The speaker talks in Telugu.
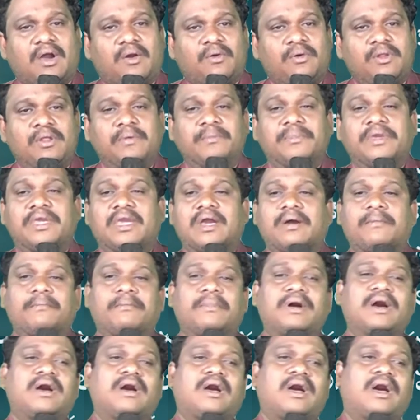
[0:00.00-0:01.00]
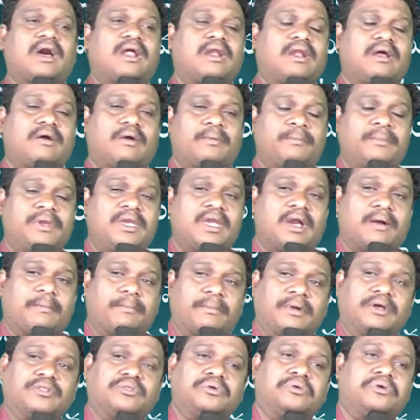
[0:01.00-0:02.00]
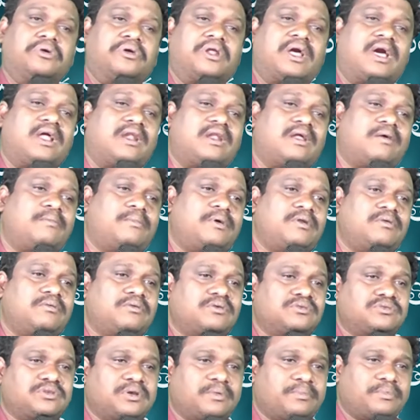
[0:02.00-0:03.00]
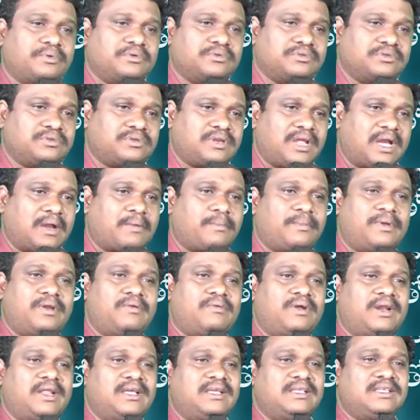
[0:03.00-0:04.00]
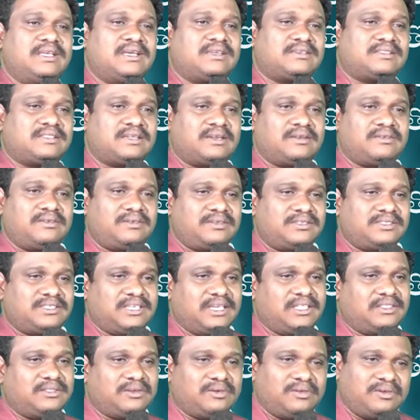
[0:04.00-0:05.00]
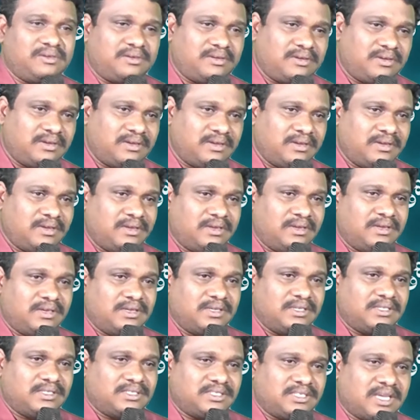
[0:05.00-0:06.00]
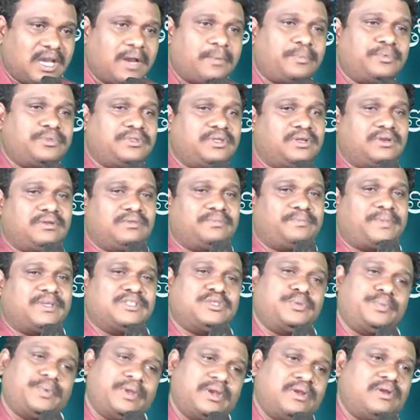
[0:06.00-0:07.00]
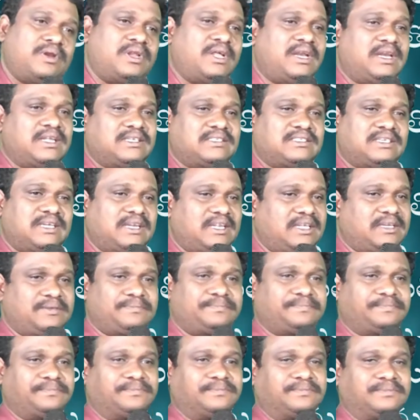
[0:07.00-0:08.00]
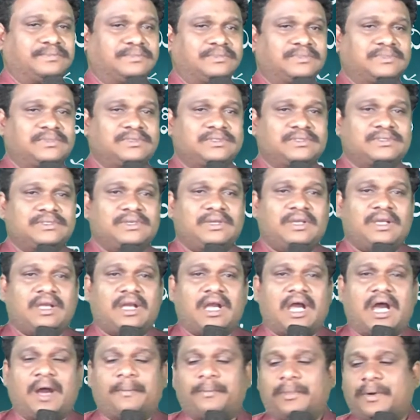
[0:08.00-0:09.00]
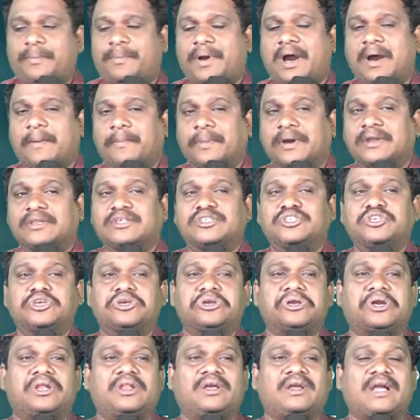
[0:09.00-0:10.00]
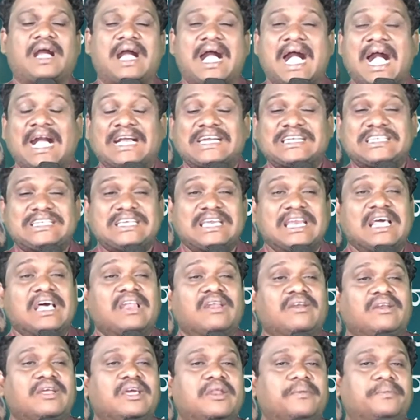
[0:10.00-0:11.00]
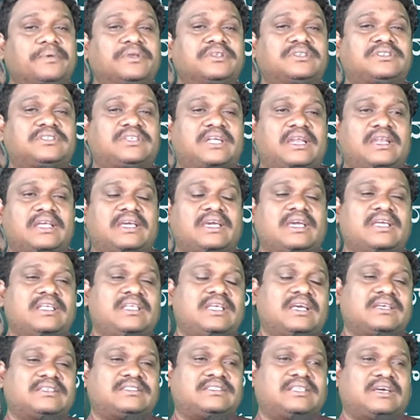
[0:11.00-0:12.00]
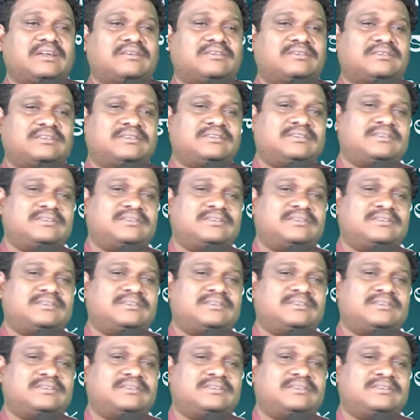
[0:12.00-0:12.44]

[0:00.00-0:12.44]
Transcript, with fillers: ఒరే మీ అమ్మ అన్న మీ అమ్మ ఎదుగురా అన్న మనకు సపోజ్ టక్మని వాడు ఏం చేస్తాడో చేతులు చాపుతాడు పసిపిల్లోడైనా సరే అమ్మ బా పరిచయం కనుక అక్షరాలు నేర్పించడానికి ఏం చేస్తారో